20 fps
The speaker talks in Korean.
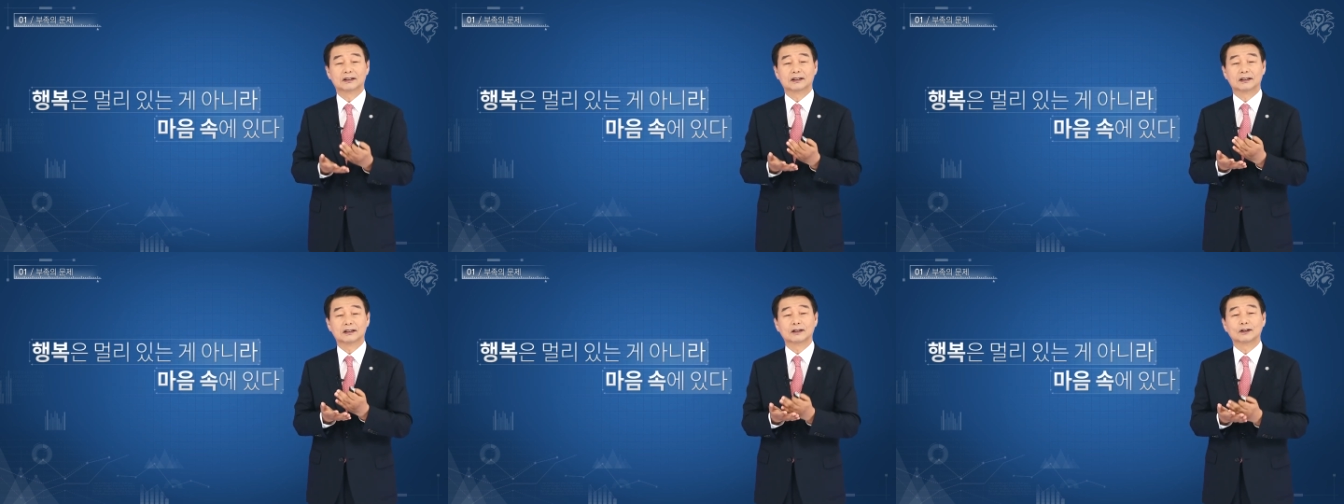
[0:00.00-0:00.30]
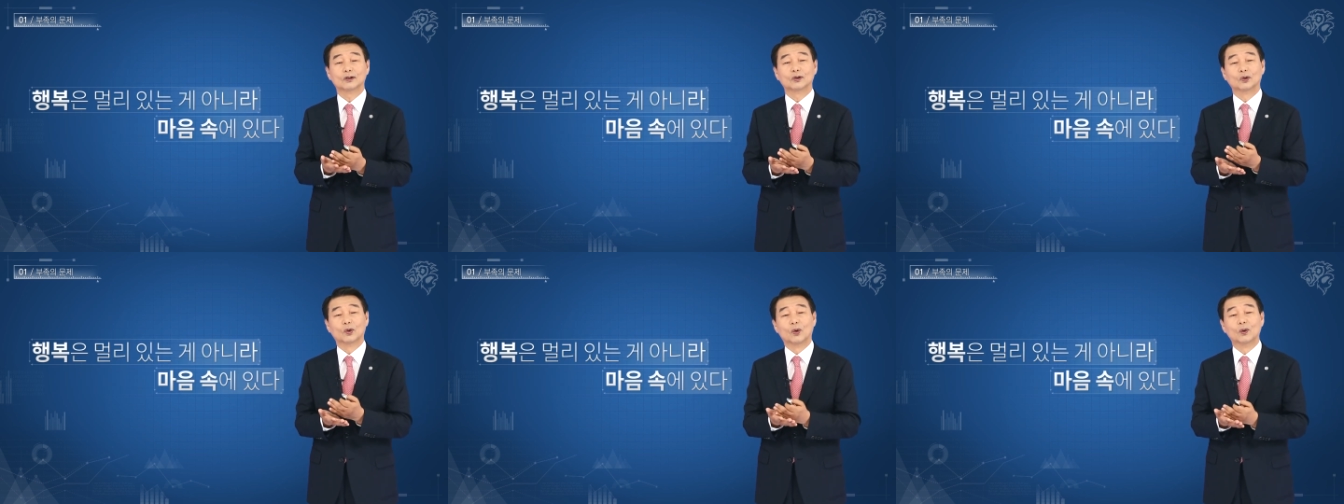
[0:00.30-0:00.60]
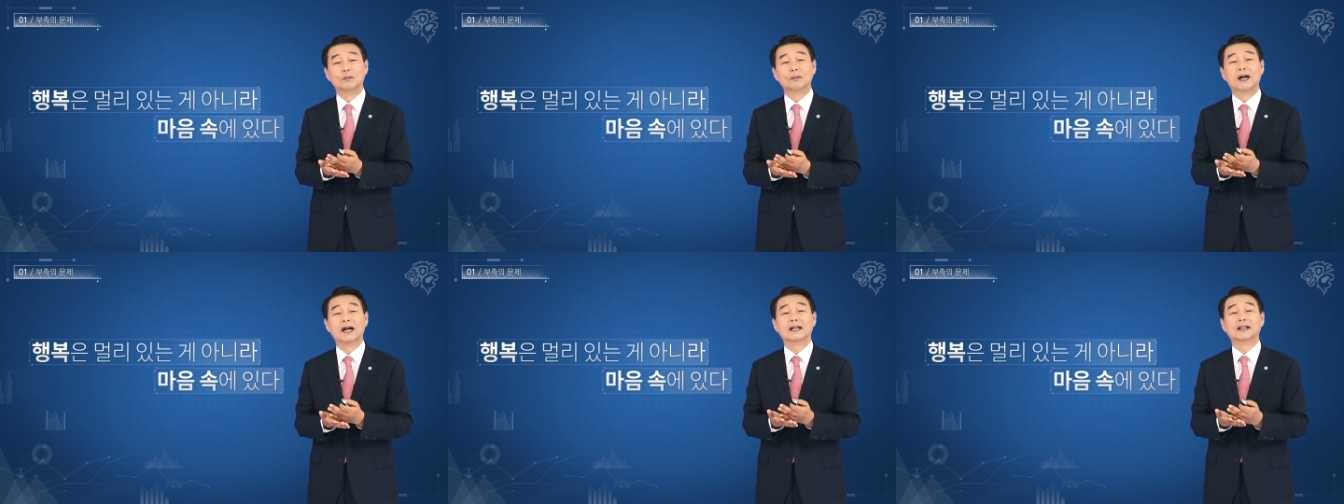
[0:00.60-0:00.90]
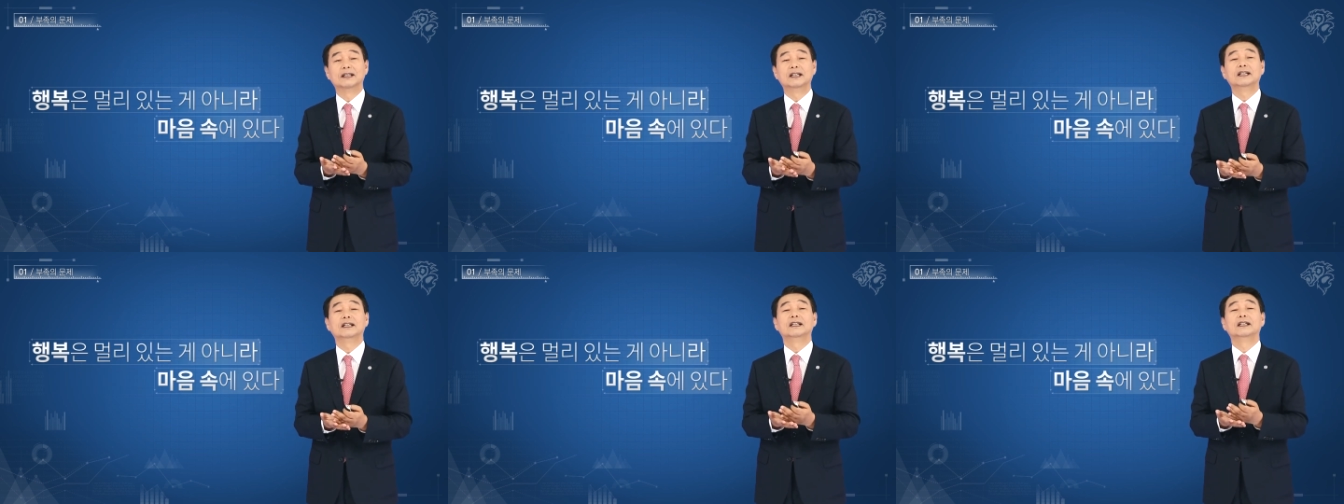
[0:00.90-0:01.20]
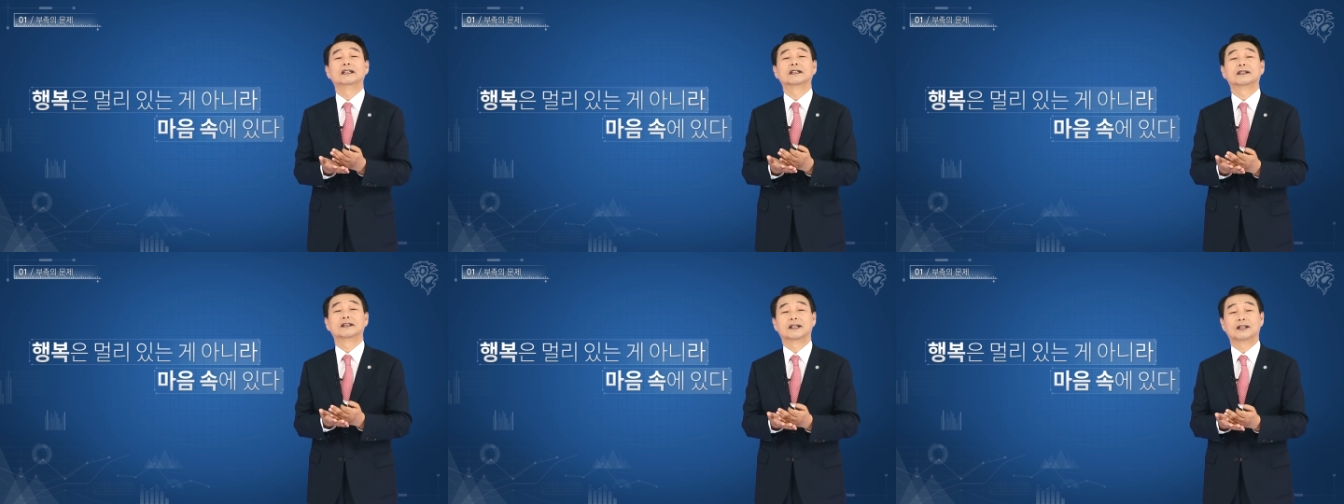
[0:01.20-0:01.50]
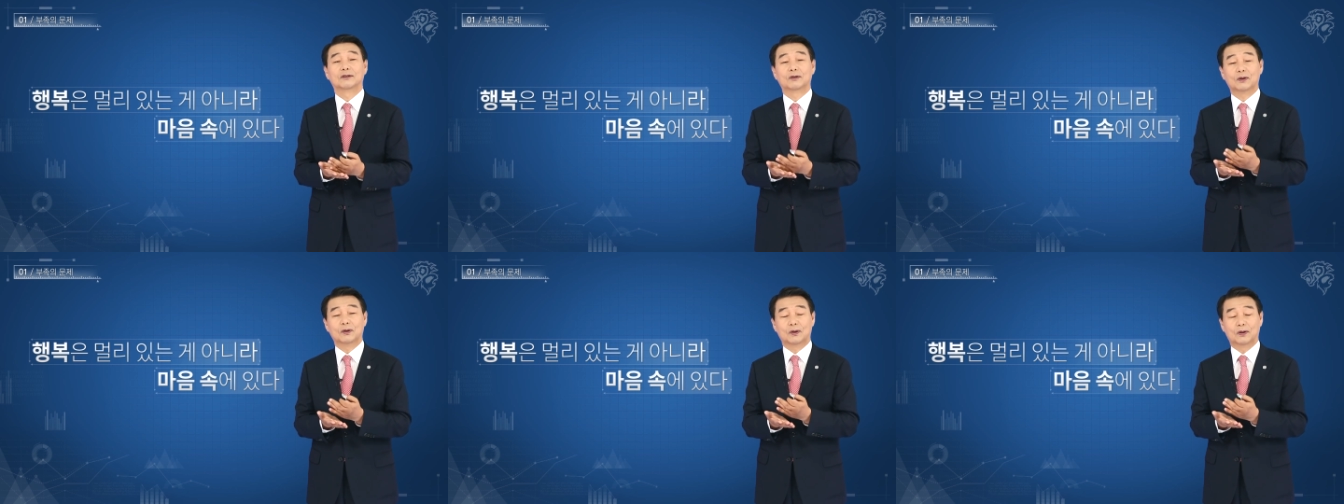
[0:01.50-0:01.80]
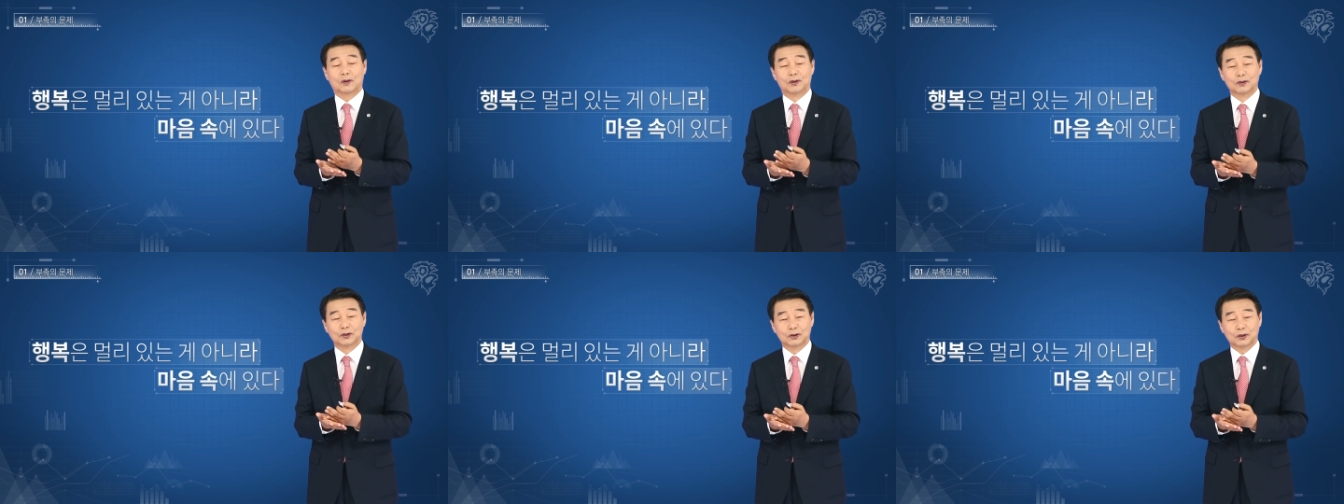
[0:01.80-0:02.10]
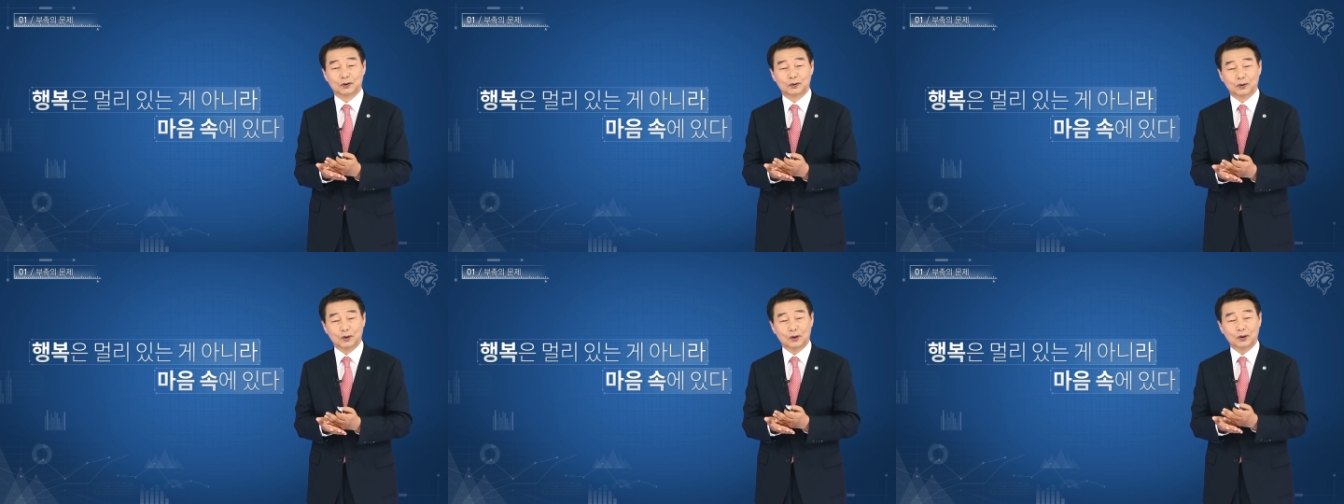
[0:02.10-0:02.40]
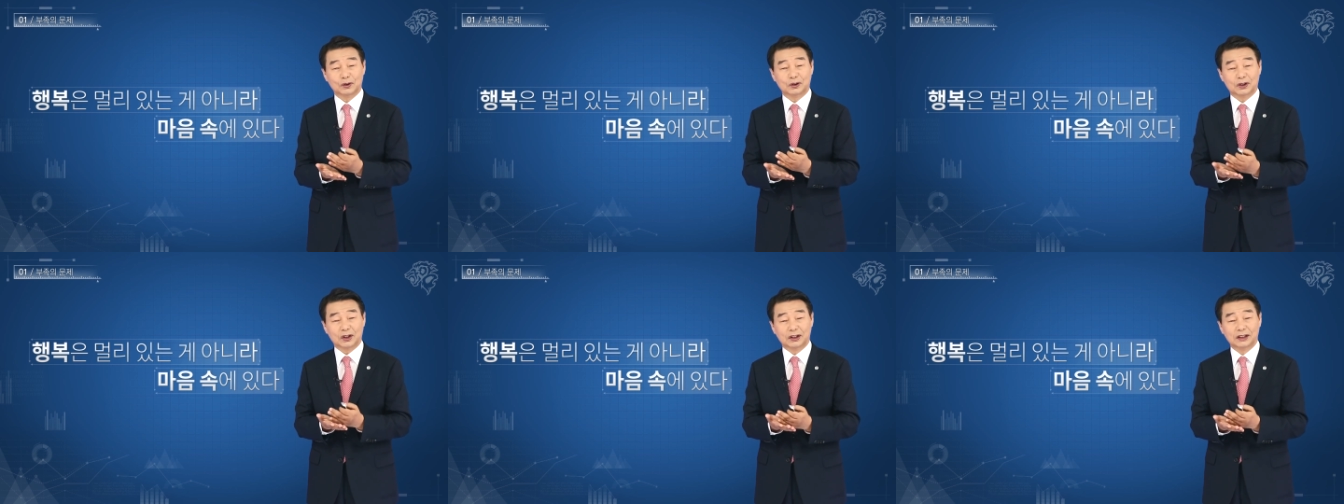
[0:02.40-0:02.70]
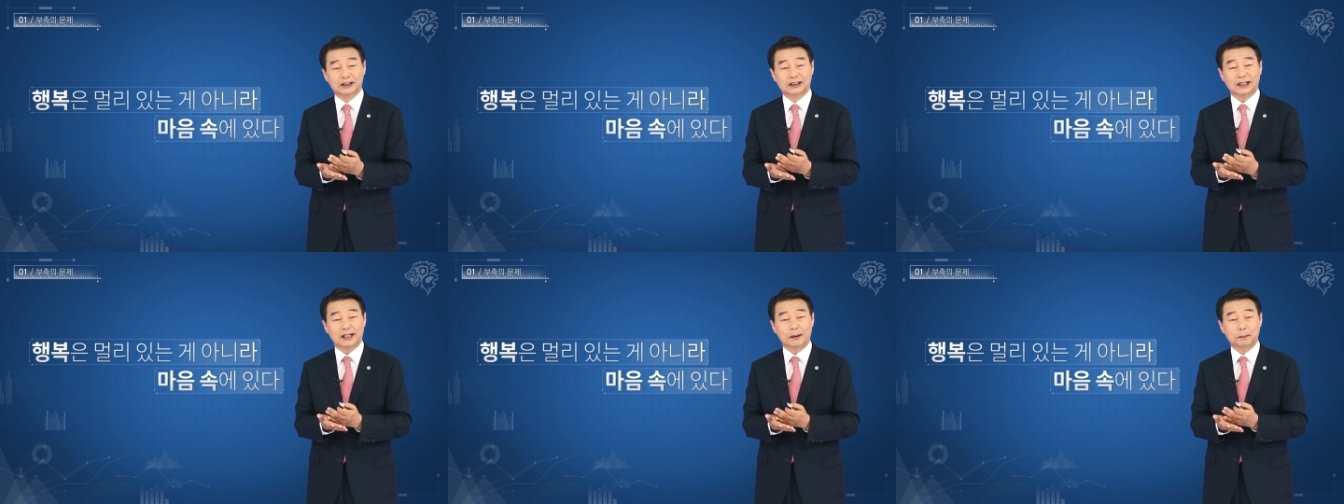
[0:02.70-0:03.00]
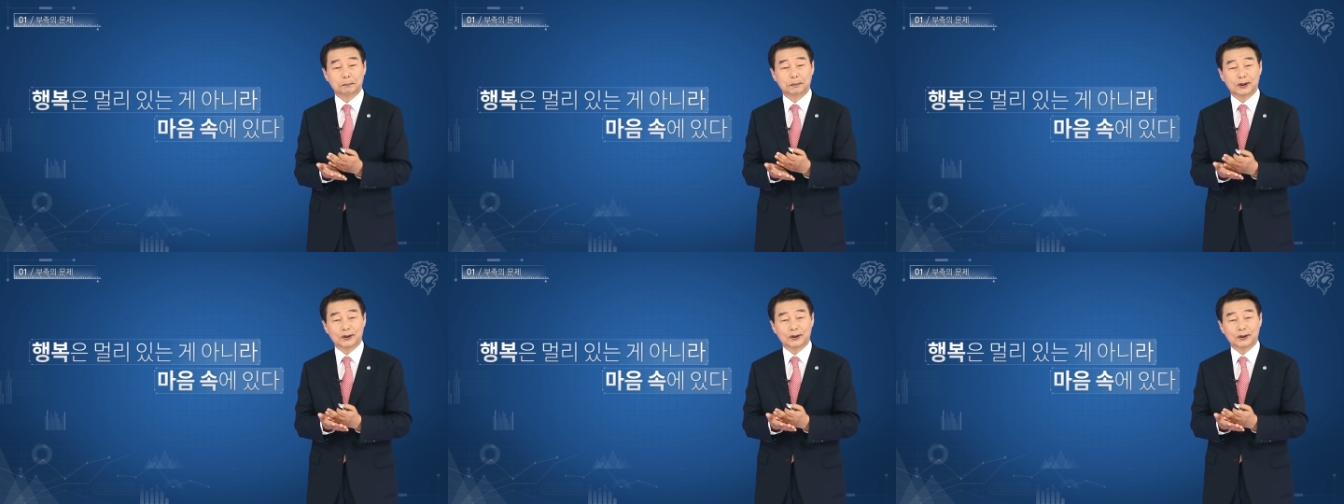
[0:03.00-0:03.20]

즉 욕망을 그래도 어느 정도 절제할